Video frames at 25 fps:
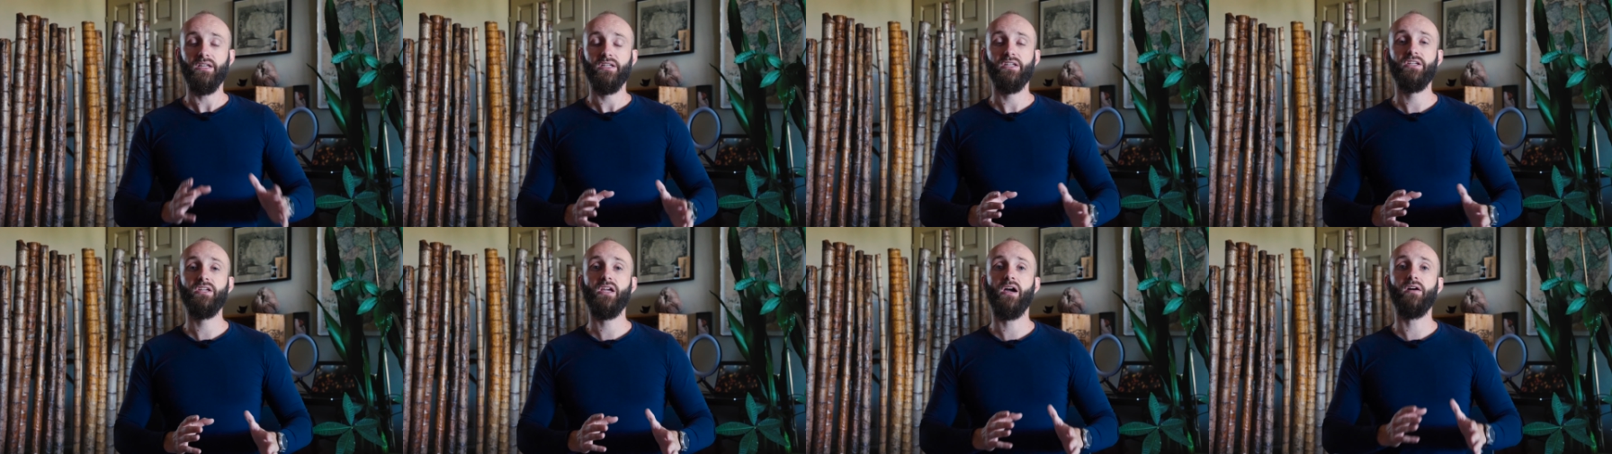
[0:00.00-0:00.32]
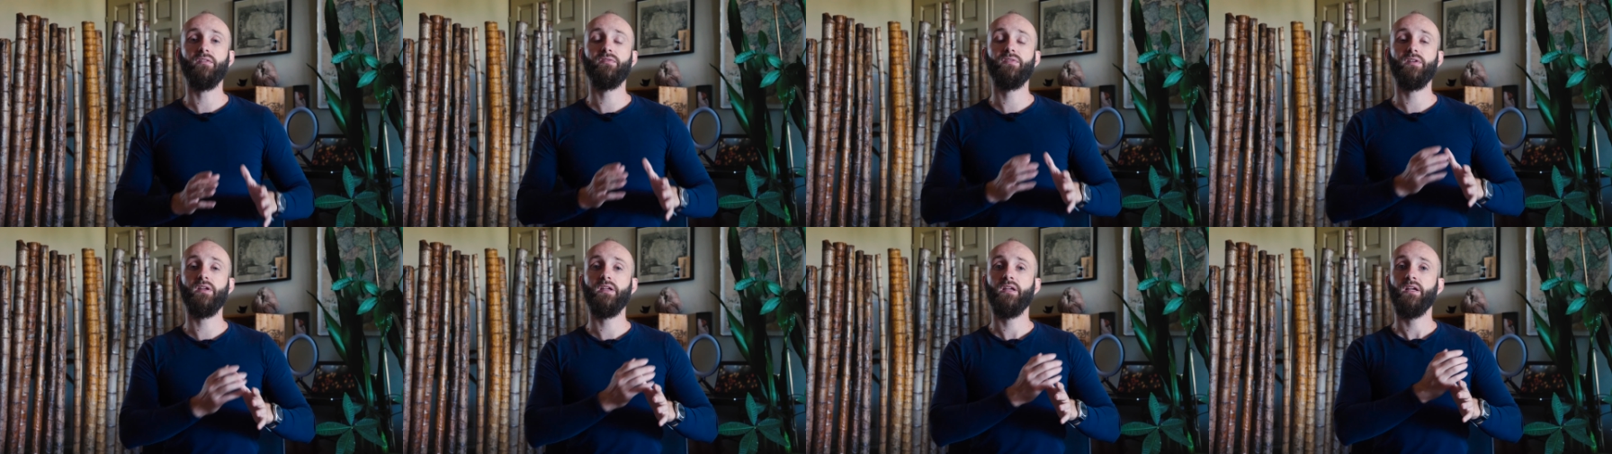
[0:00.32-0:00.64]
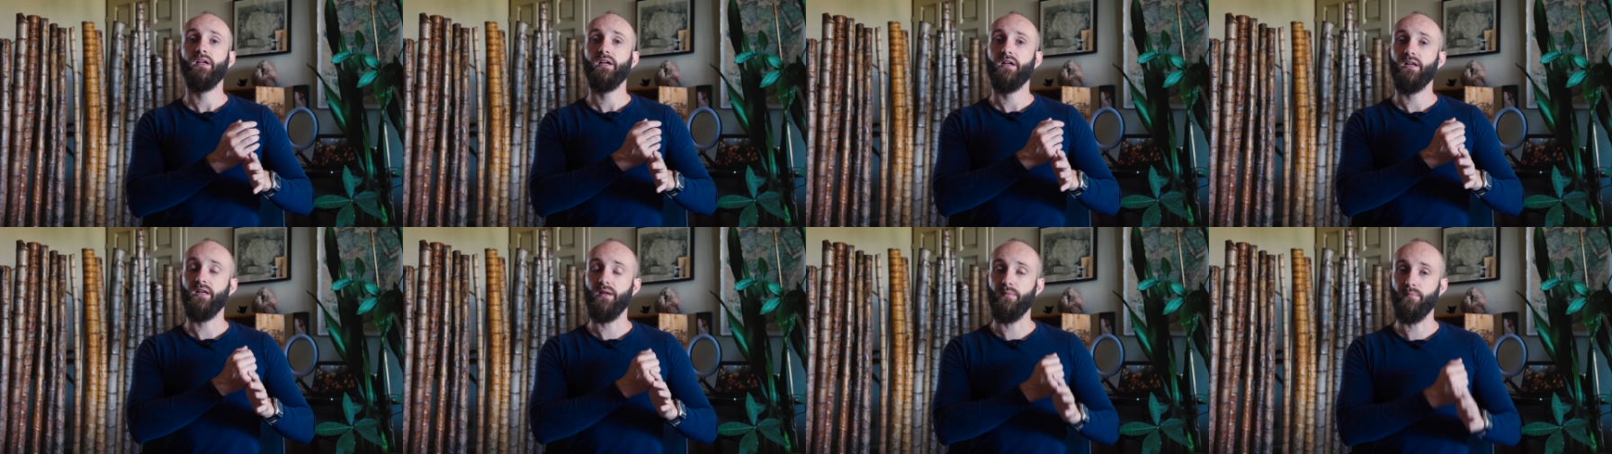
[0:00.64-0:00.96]
qui avaient
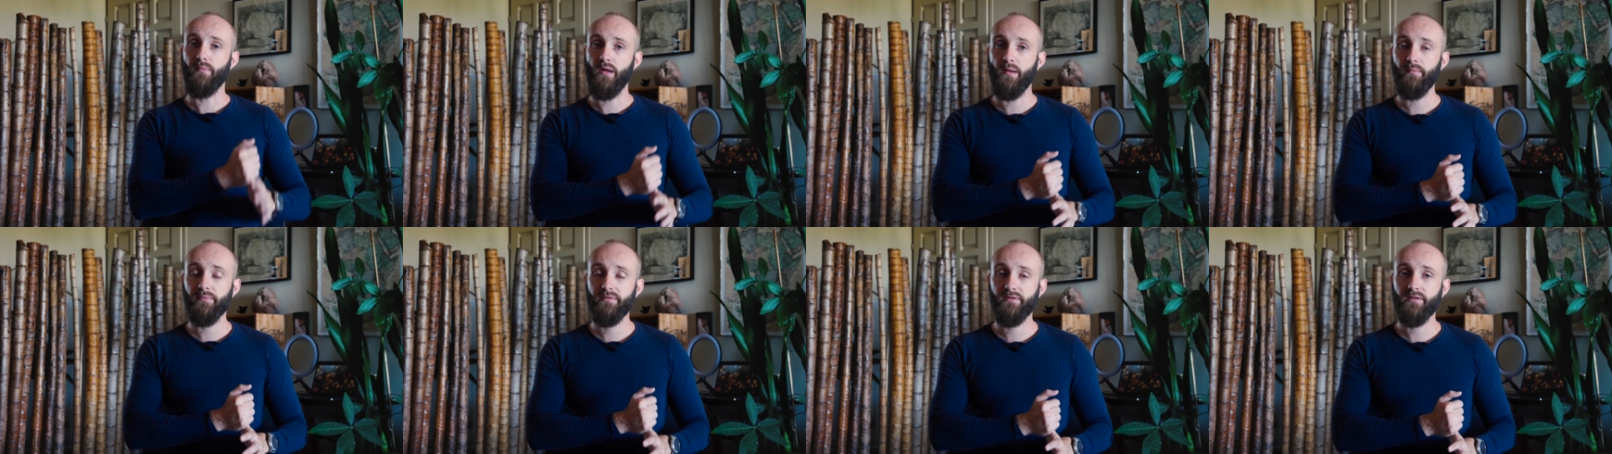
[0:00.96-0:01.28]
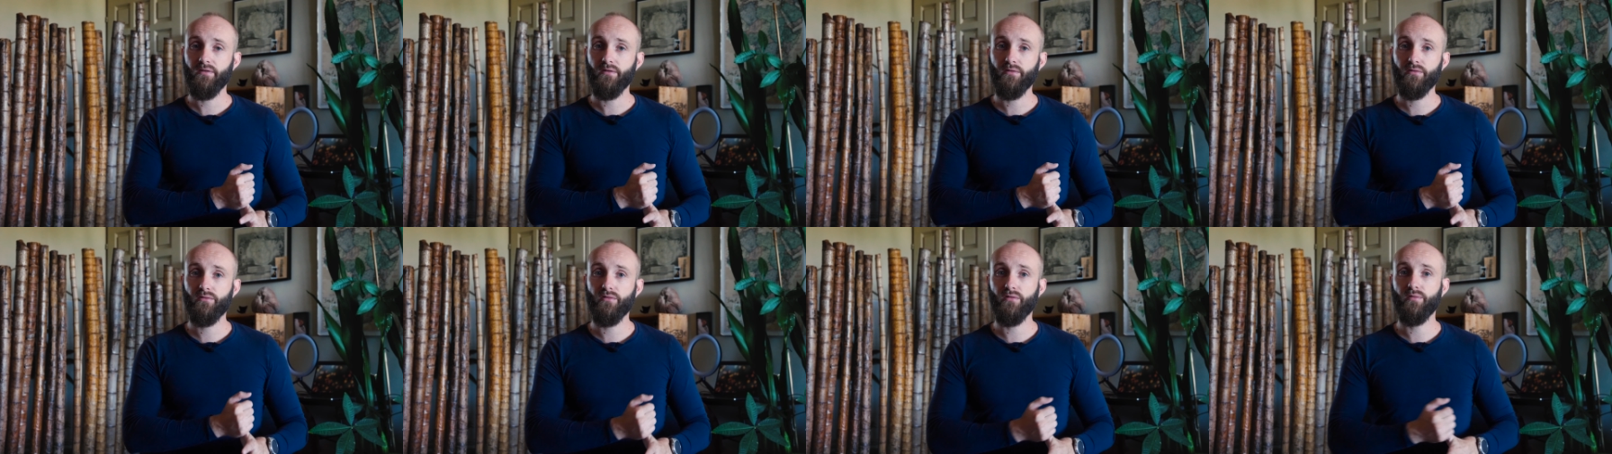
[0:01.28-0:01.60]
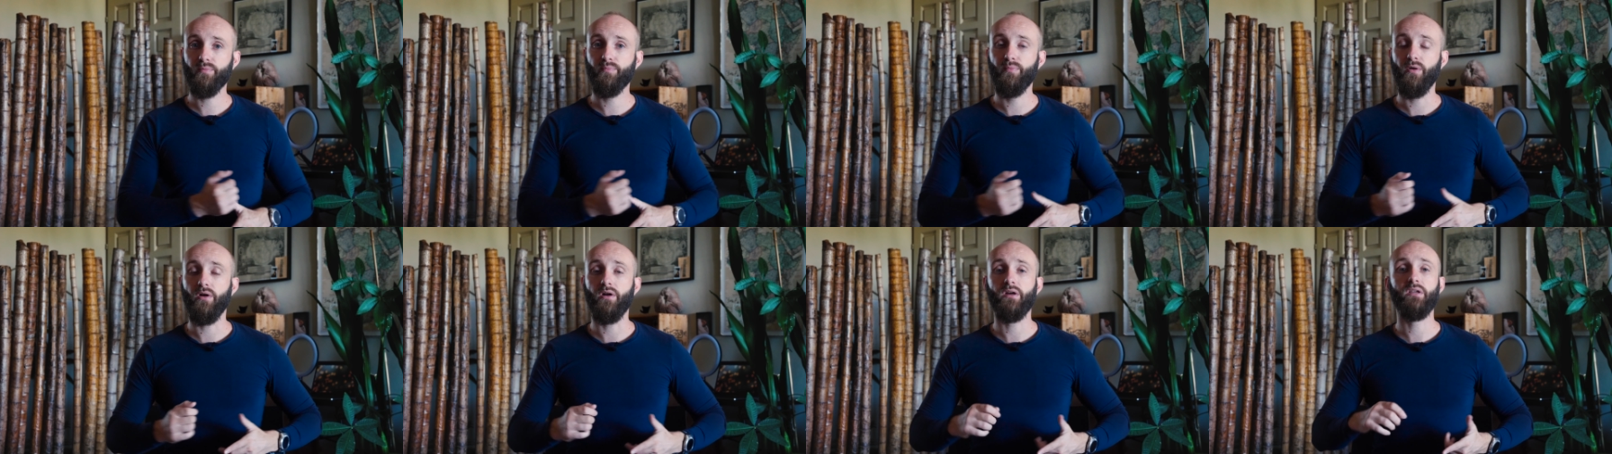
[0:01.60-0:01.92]
les mêmes séances de
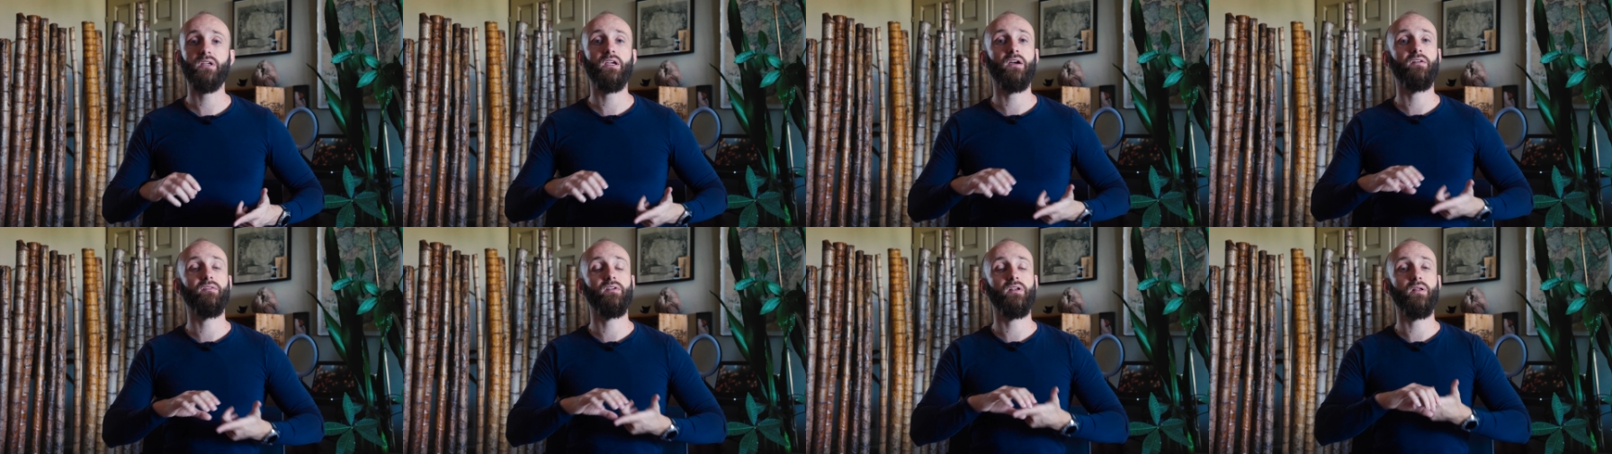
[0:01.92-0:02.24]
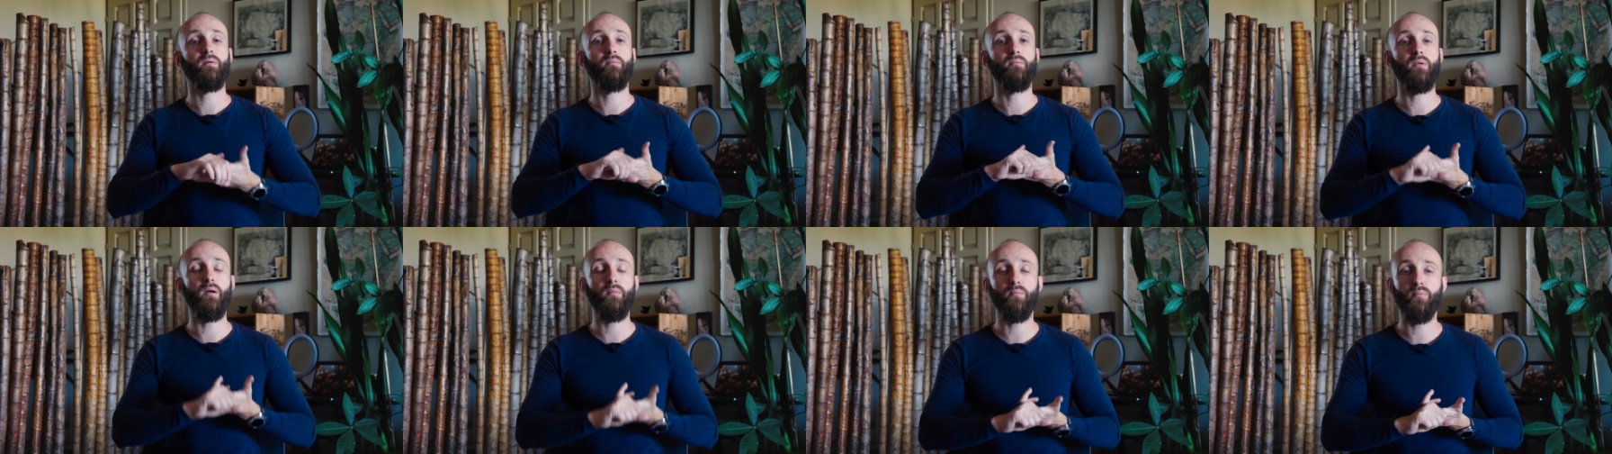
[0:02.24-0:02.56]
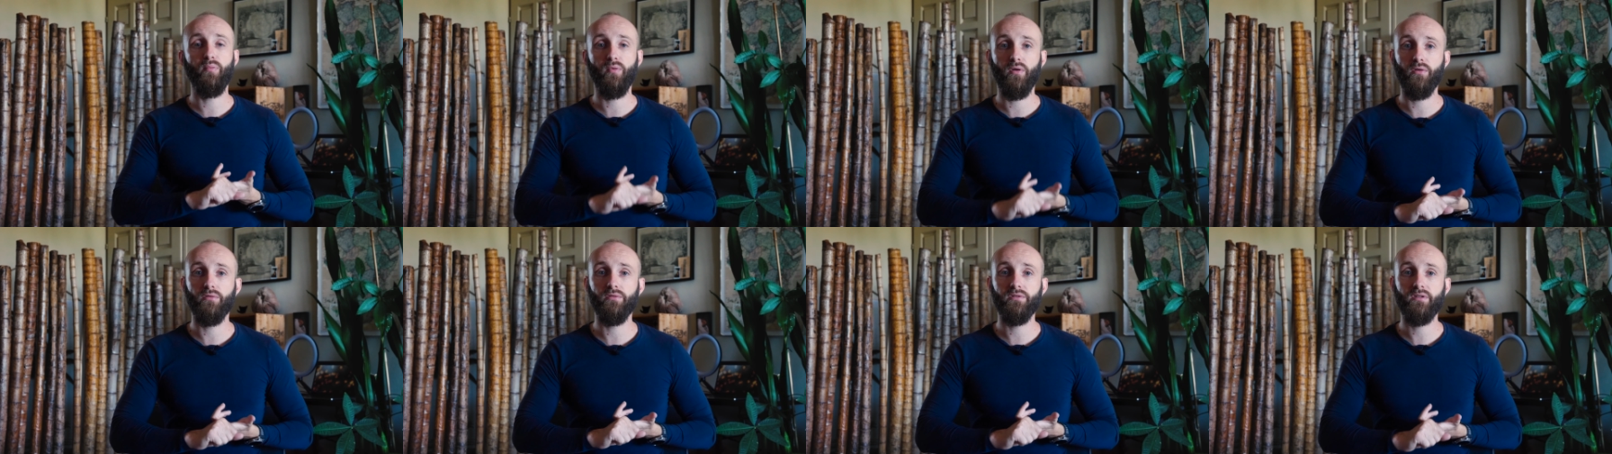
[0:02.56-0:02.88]
sport, qui avaient les mêmes
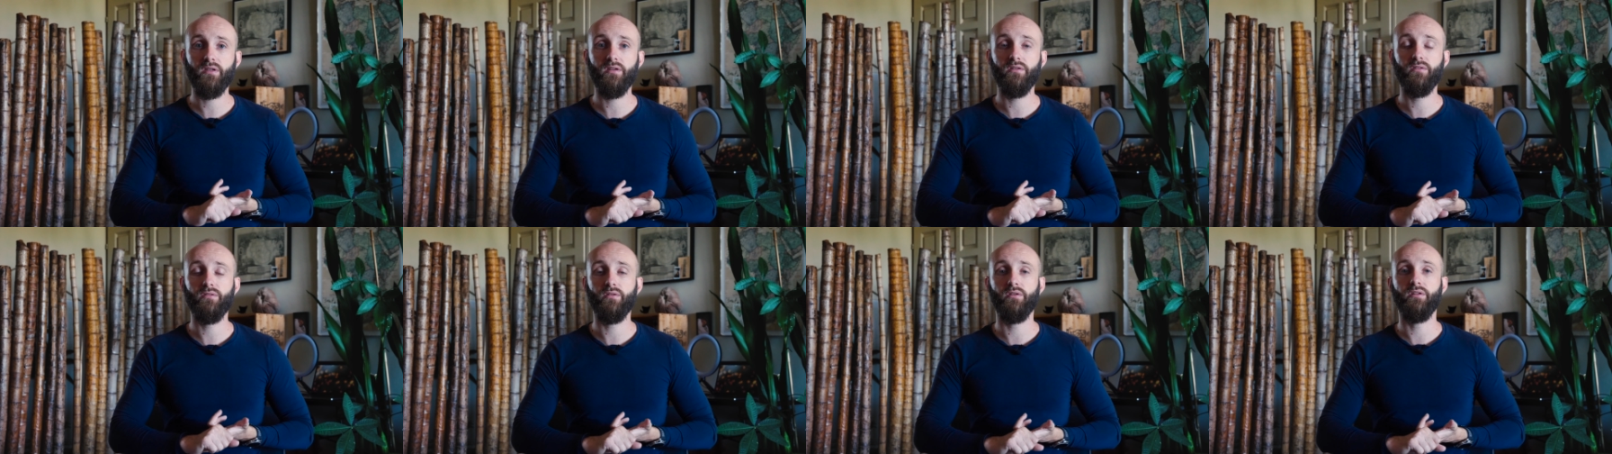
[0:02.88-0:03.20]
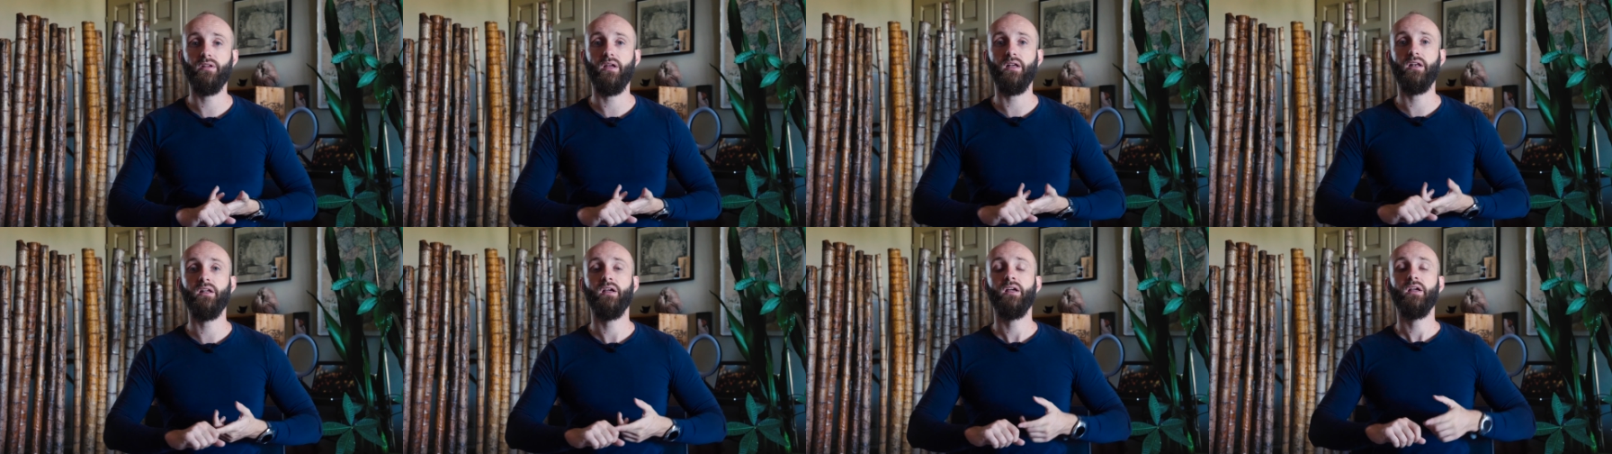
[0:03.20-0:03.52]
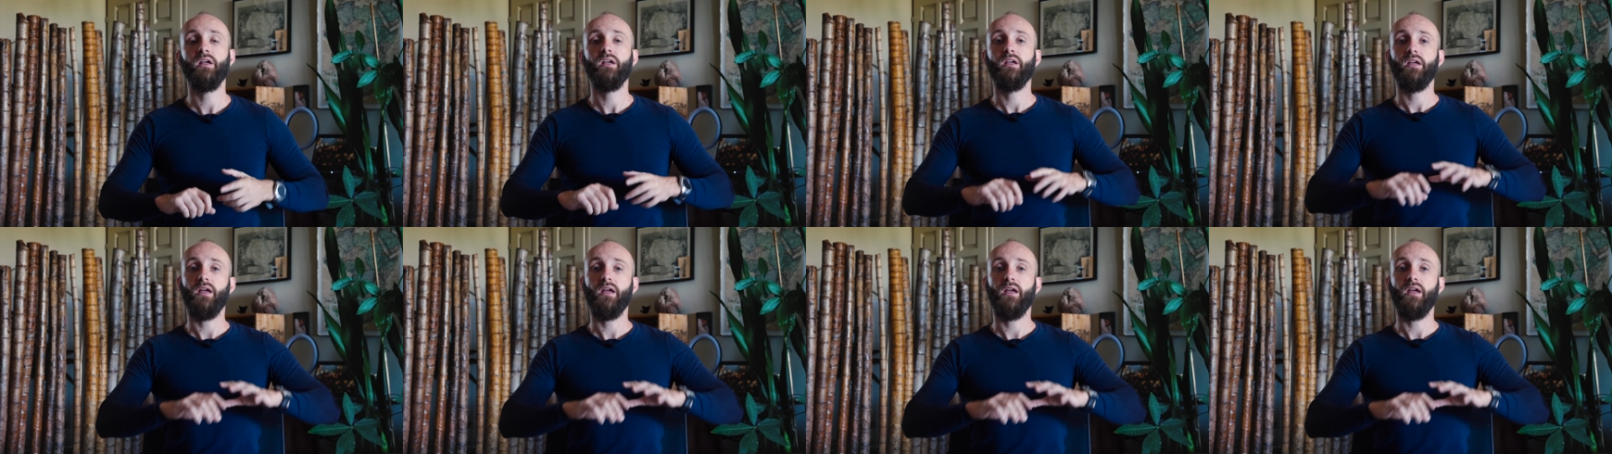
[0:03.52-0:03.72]
plans nutritionnels,